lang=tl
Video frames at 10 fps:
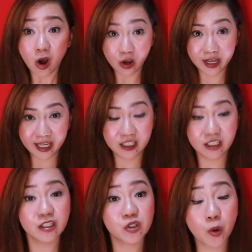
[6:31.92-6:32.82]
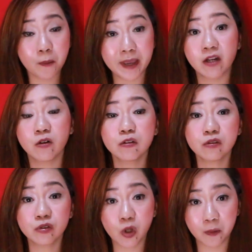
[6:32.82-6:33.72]
Okay, so
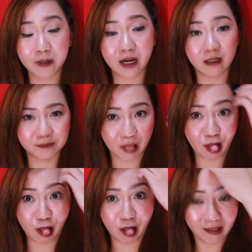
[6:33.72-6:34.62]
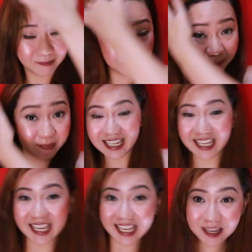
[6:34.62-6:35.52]
merong sobrang
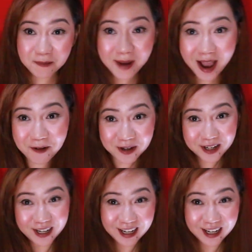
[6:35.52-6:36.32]
tiki power.